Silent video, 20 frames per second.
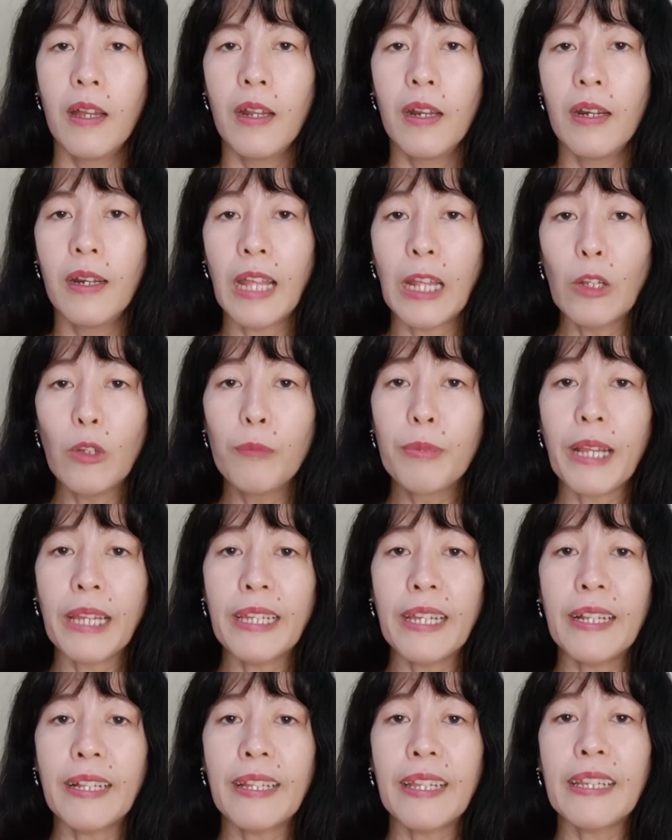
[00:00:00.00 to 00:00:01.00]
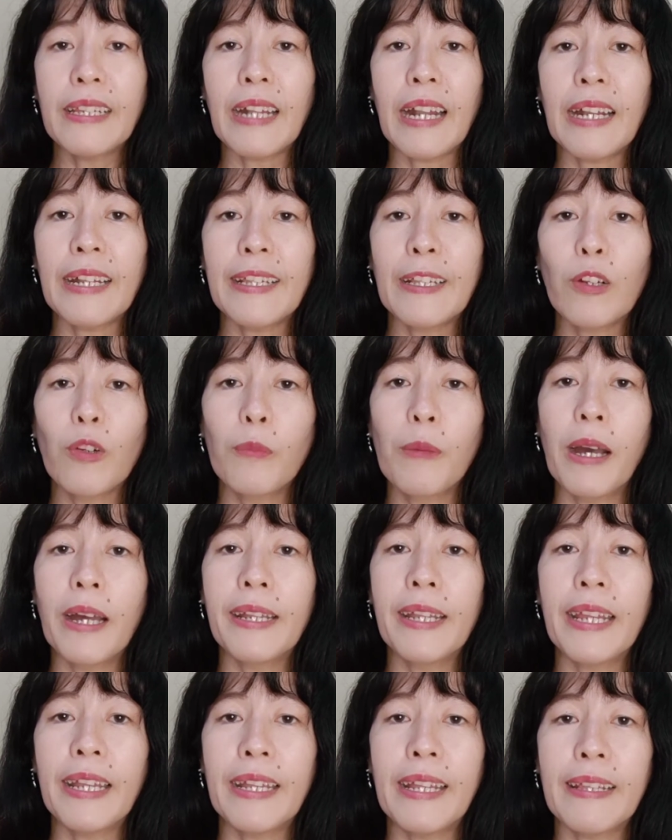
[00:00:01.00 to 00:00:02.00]
Lalu Brian tinggal di rumah
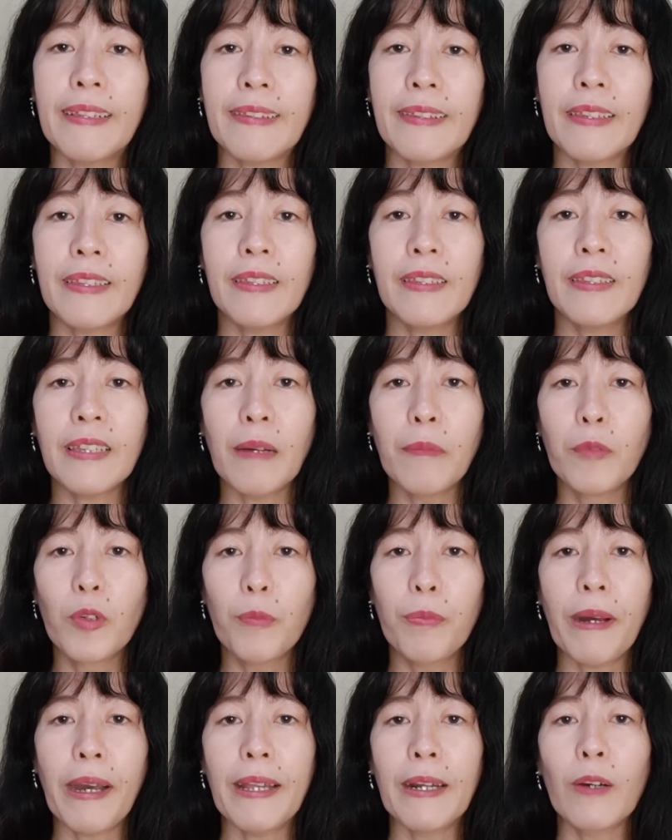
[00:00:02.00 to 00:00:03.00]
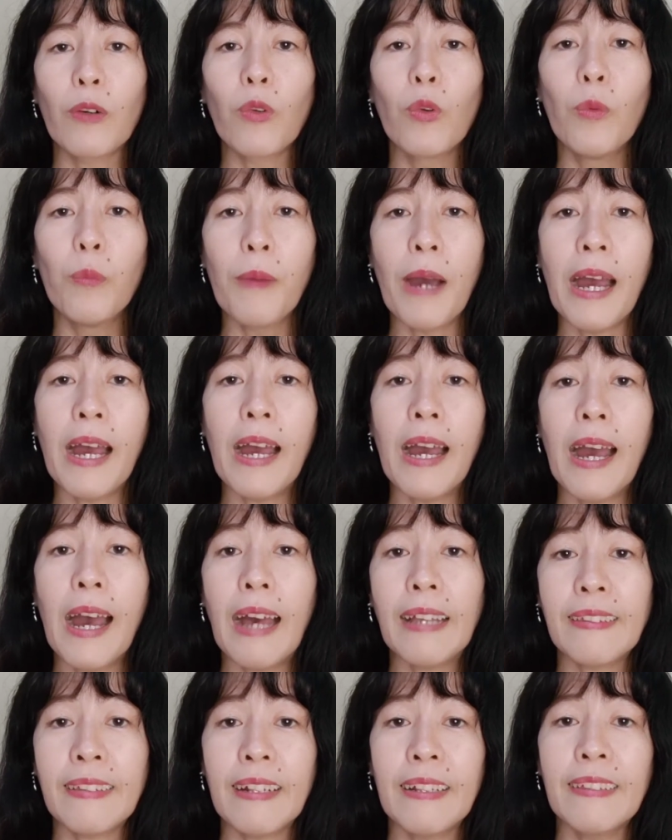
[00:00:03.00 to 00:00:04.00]
Dennis yang merupakan rumah
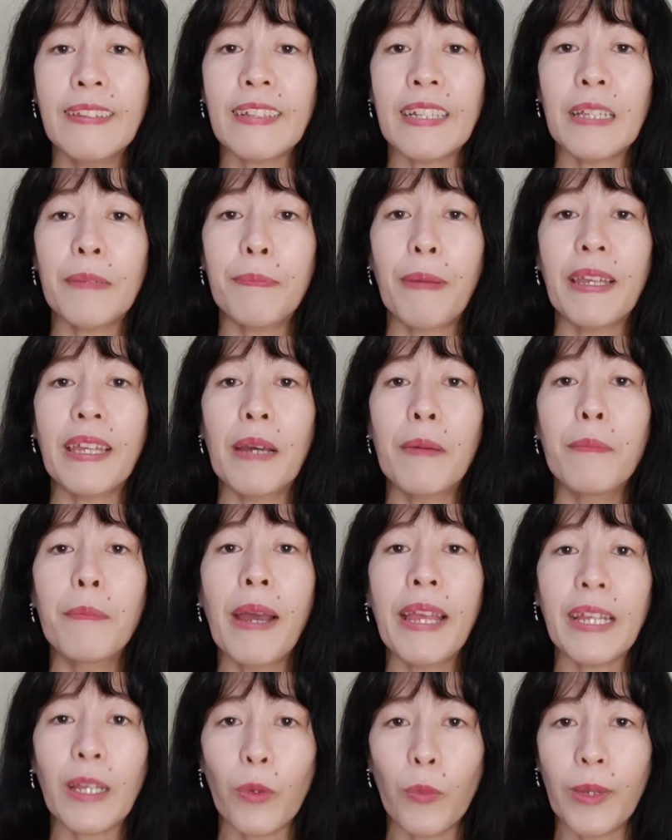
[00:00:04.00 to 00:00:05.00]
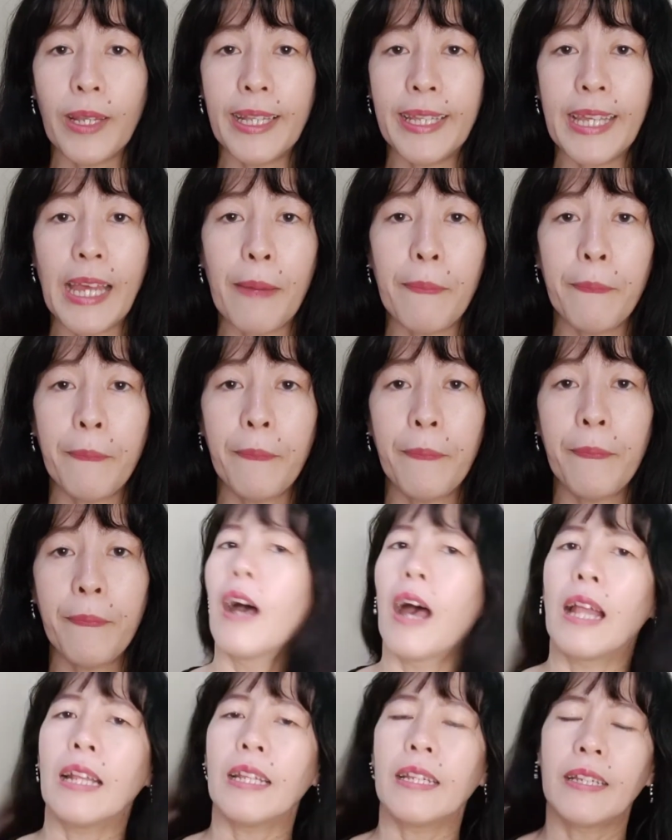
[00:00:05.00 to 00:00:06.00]
hasil jerih payah Mike William.
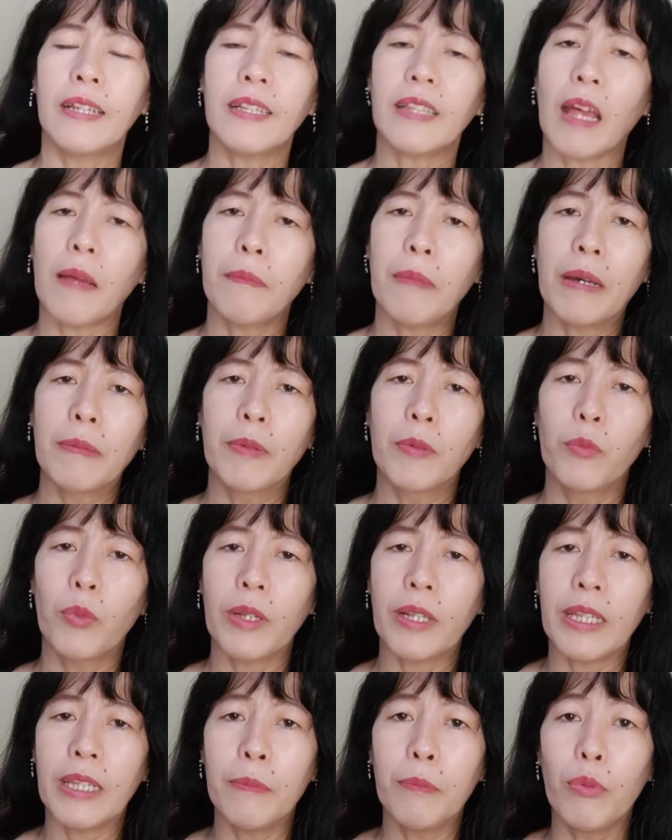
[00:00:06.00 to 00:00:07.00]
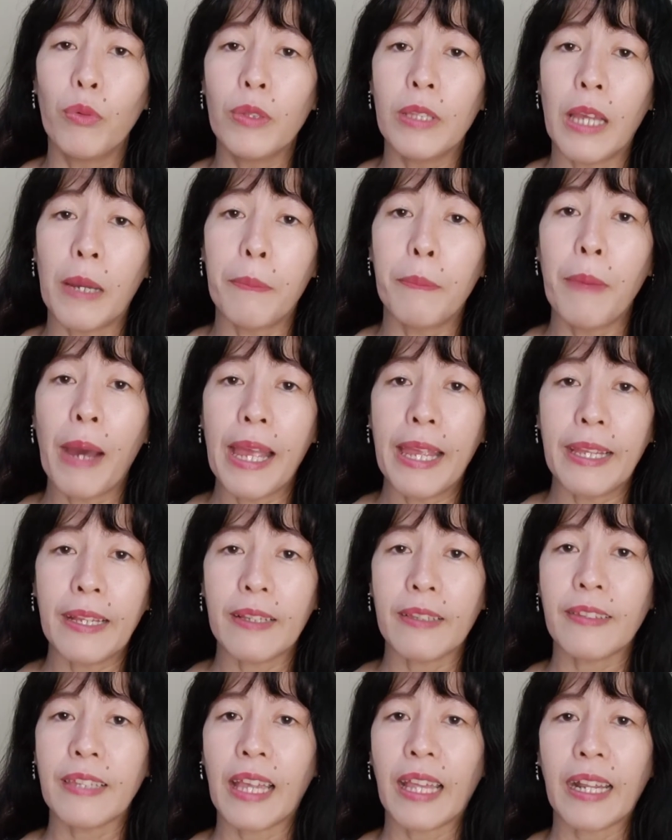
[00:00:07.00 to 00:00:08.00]
Ini tambah membuat ibunya Mike,
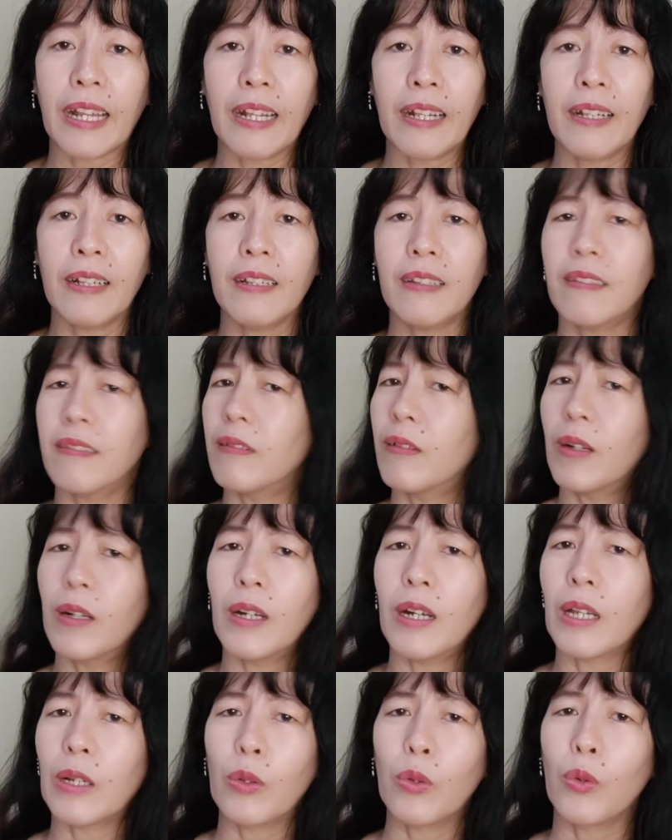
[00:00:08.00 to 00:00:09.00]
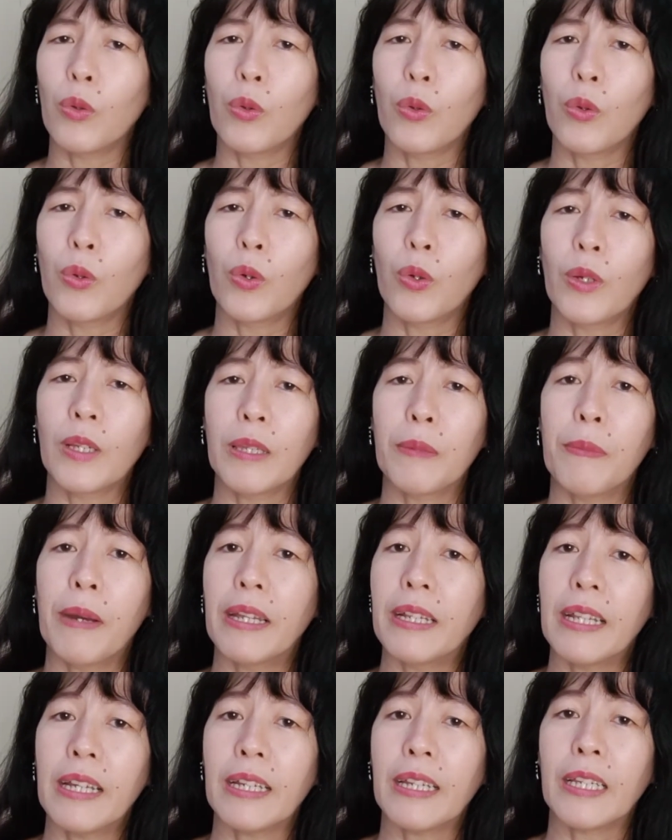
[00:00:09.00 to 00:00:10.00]
Cheryl, aduh
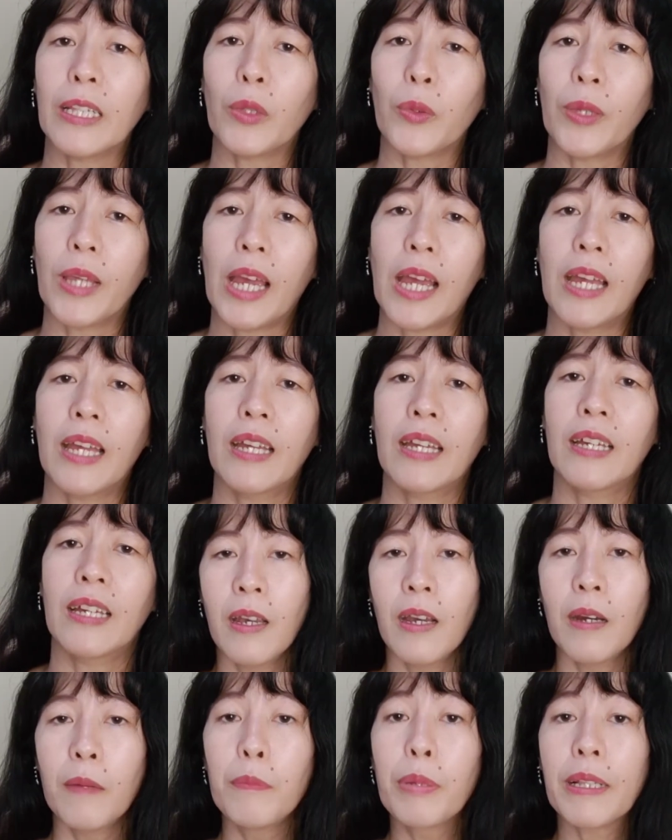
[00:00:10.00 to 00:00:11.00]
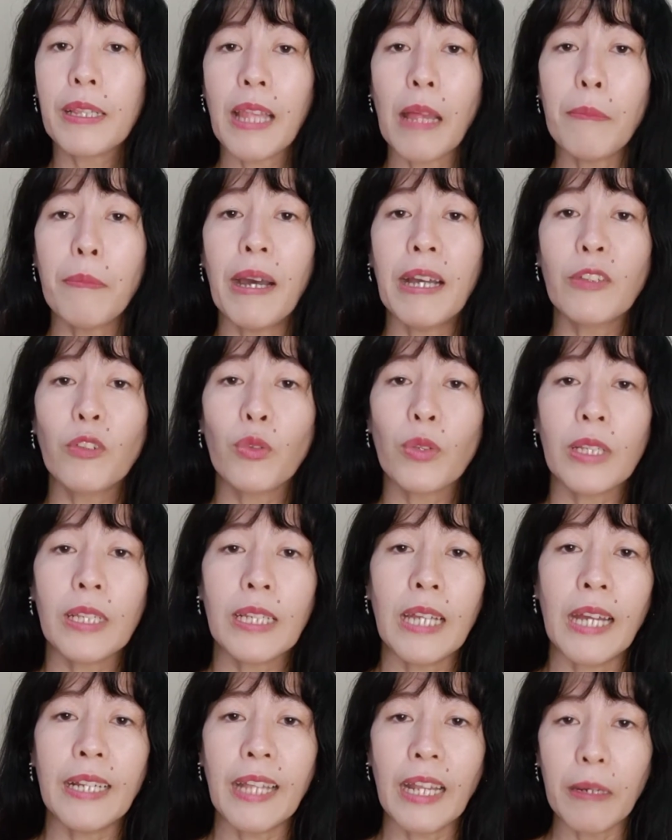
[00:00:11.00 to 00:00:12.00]
gimana gitu ya, bertambah
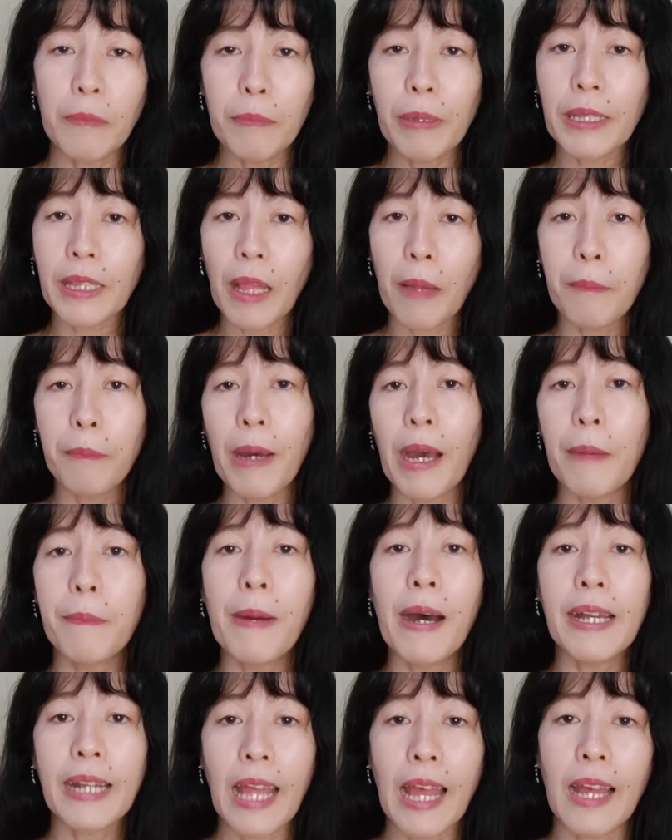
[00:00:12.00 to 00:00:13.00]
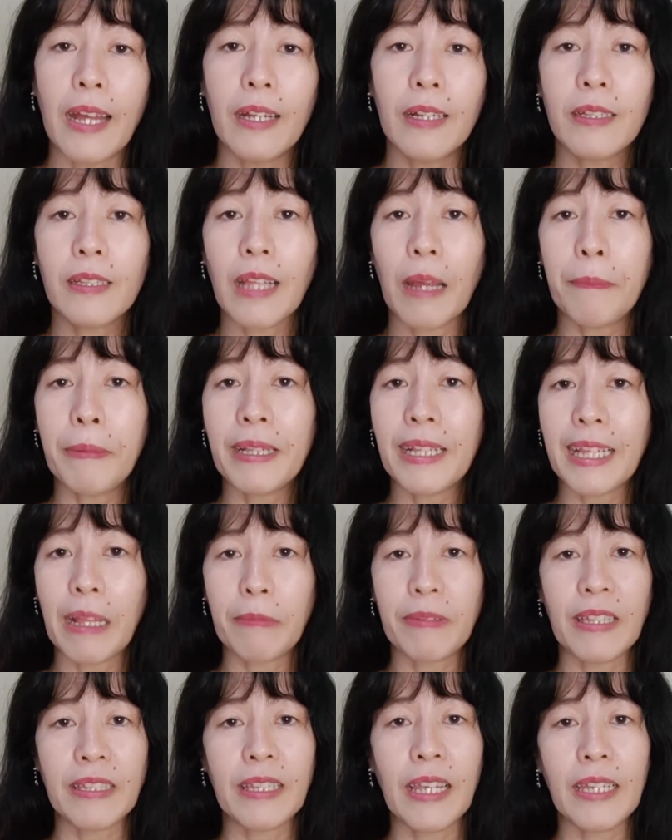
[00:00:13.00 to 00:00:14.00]
curiga dan bertambah marah, tapi tetap
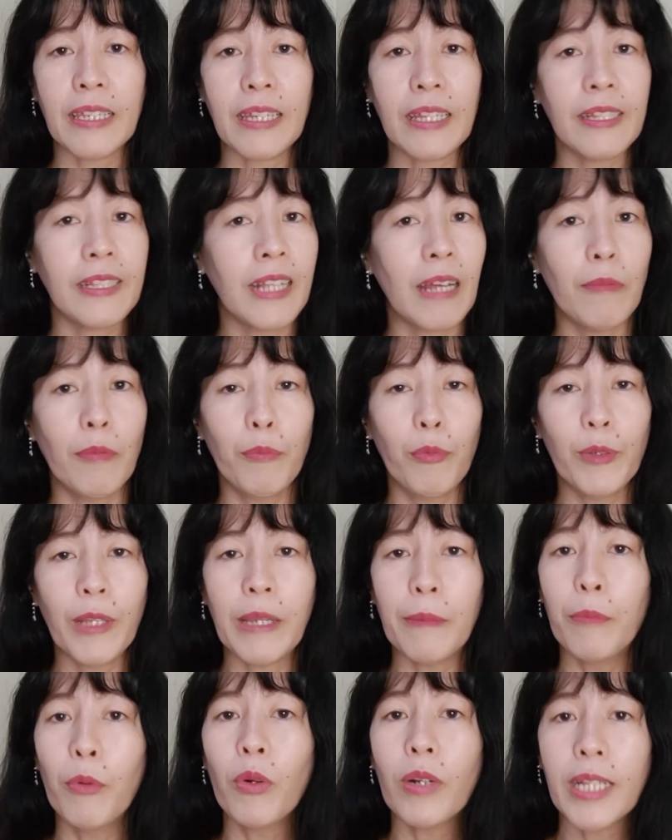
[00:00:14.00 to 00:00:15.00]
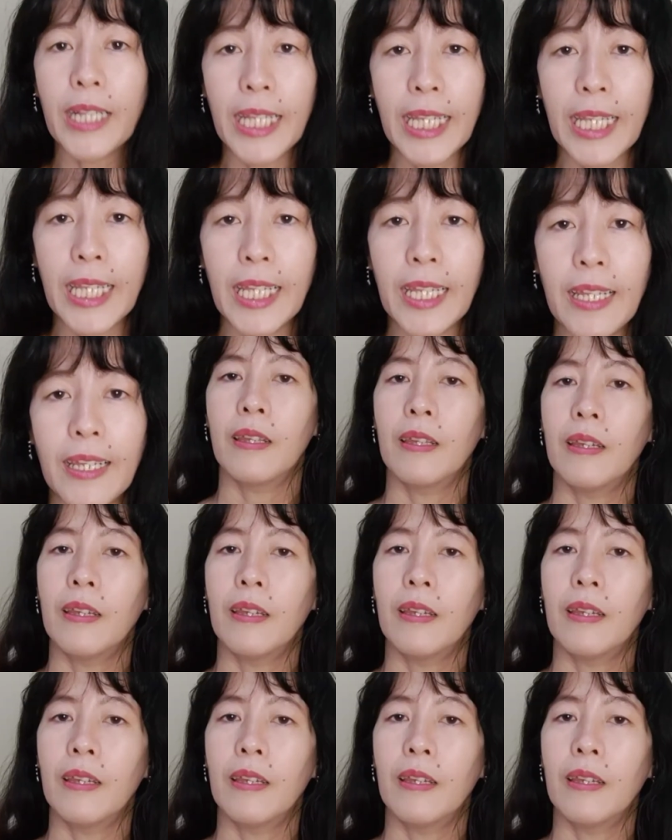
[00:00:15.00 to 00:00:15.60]
saja ia tidak mempunyai bukti.